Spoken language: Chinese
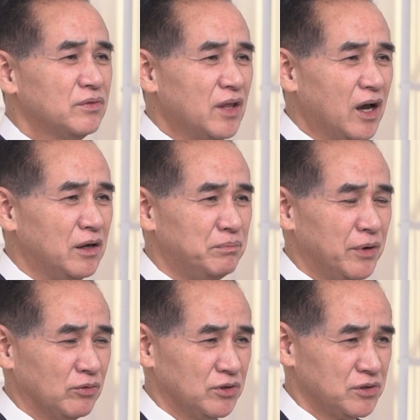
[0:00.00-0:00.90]
代
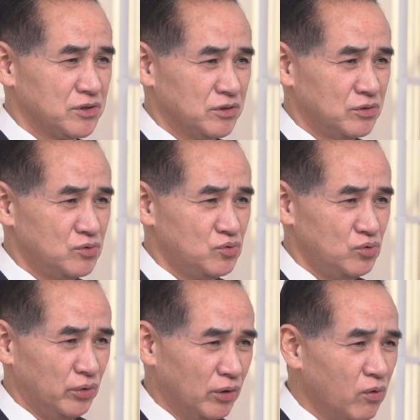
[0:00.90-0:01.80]
表着是
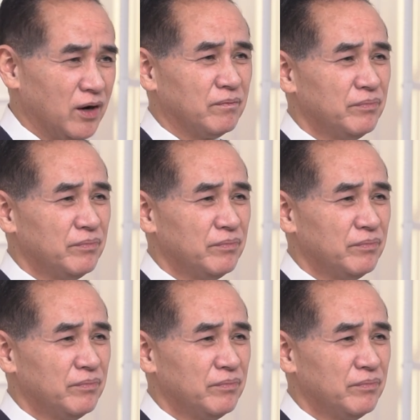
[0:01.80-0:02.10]
绝望，